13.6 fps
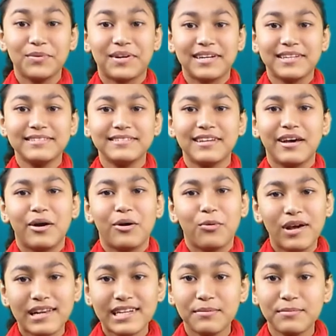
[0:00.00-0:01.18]
ভিউয়ার্স
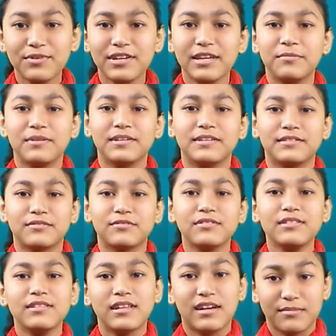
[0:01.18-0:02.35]
ওয়েলকাম টু কেভিন
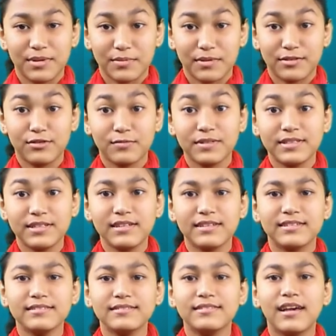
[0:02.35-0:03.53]
স্কুল আমি মাসুপা
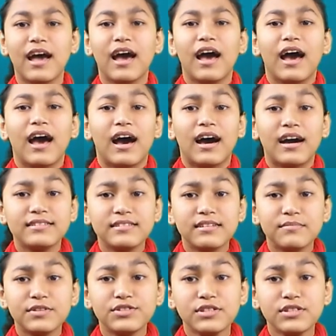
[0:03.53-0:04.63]
জার্নাস আজ আমরা